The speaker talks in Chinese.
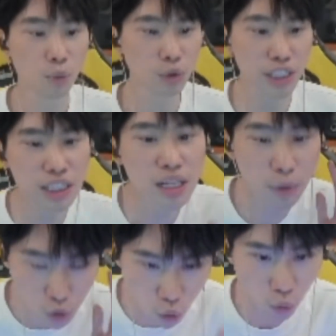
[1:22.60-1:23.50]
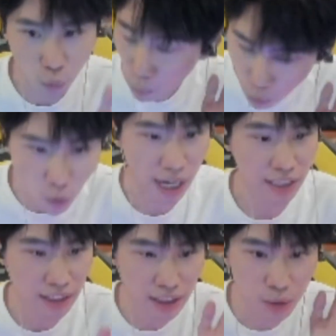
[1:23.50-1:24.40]
你怎么做我不管，
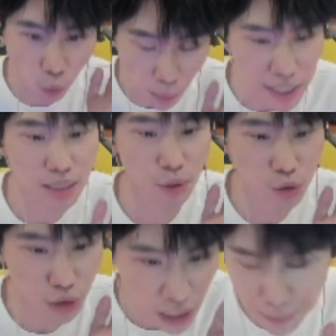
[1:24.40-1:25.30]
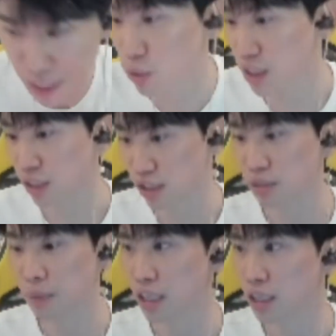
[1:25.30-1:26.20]
我们怎么做你也别管，大哥，
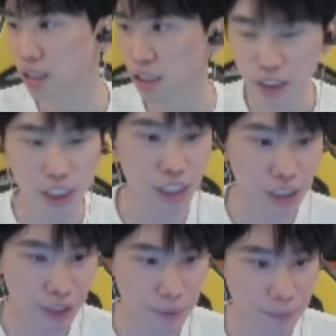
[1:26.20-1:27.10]
行吗？谢谢你。